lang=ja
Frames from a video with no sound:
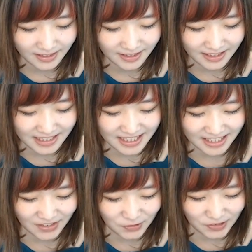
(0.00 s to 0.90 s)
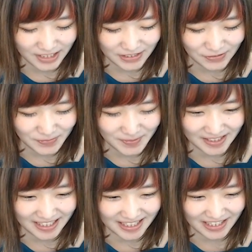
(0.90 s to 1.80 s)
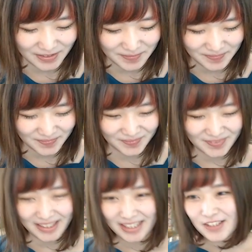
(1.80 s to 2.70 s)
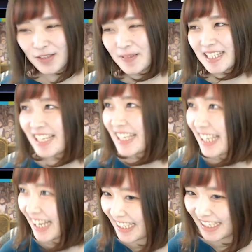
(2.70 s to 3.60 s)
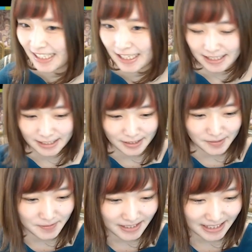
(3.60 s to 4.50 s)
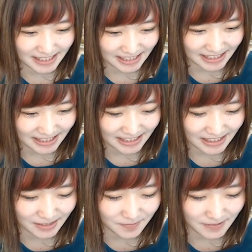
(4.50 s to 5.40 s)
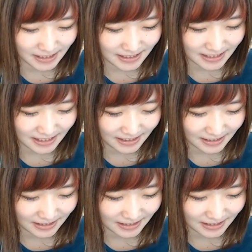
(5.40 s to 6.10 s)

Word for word: いつかこうなると思っていたよそういえば前回あれだな CV ガチャ CV 勝手にやったな